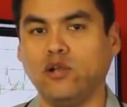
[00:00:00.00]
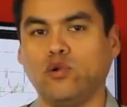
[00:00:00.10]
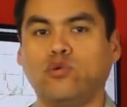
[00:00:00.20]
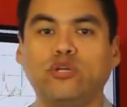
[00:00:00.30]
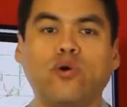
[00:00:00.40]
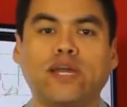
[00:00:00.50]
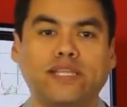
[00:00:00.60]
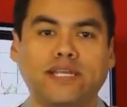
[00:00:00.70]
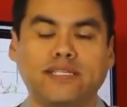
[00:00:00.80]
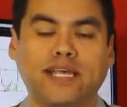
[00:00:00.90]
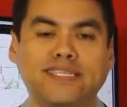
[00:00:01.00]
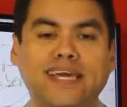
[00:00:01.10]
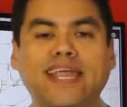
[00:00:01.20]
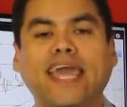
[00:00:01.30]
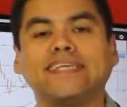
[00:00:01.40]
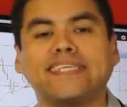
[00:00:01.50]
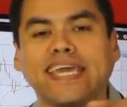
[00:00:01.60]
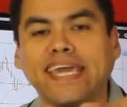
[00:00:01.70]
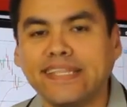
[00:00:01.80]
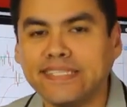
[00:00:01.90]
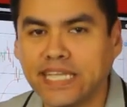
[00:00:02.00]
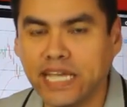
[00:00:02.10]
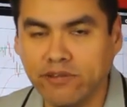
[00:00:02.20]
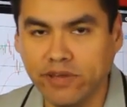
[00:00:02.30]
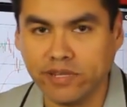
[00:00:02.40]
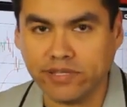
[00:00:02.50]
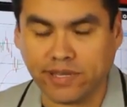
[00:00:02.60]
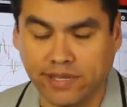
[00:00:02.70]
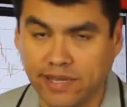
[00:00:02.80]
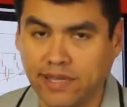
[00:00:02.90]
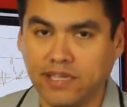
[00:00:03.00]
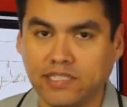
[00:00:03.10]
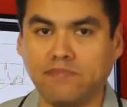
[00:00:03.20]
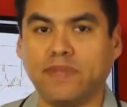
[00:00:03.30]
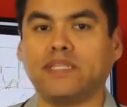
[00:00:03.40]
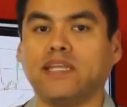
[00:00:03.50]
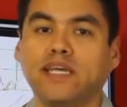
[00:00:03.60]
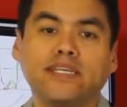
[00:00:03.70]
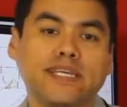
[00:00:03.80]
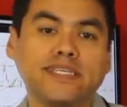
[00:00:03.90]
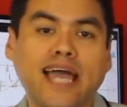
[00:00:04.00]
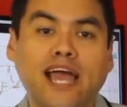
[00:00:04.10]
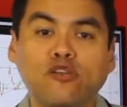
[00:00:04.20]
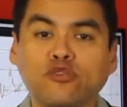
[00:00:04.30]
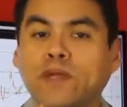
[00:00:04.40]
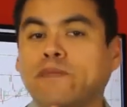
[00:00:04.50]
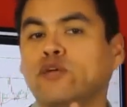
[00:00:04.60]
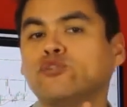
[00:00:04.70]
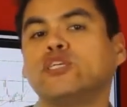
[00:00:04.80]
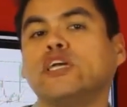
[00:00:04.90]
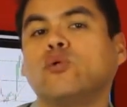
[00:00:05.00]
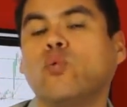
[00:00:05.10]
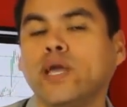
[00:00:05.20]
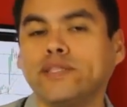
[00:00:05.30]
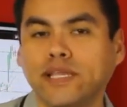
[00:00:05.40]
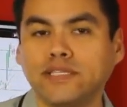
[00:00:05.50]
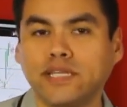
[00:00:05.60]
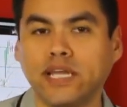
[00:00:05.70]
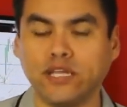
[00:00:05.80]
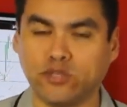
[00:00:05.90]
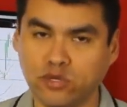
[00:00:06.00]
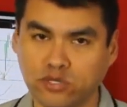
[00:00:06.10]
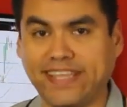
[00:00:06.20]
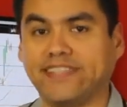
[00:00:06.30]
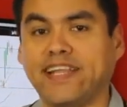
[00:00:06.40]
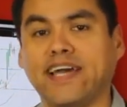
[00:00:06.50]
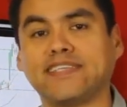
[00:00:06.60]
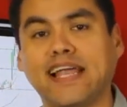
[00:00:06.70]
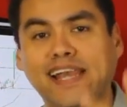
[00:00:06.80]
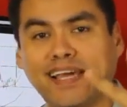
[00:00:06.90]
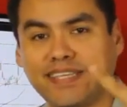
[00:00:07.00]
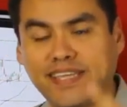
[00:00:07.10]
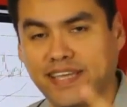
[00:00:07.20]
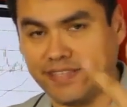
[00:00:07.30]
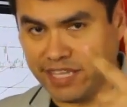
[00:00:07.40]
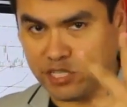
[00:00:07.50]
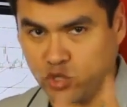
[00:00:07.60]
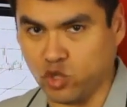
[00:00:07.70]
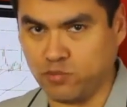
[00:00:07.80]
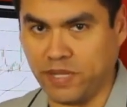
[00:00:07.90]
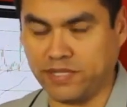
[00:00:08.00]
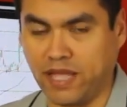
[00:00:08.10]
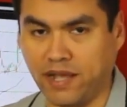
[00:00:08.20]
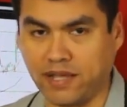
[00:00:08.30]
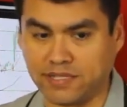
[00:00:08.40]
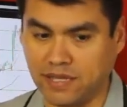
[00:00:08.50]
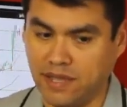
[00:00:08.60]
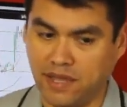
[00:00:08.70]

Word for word: Lo único que tienes que hacer es inscribirte. Si perteneces a los primeros 50 inscritos, tendrás las siguientes dos ventajas.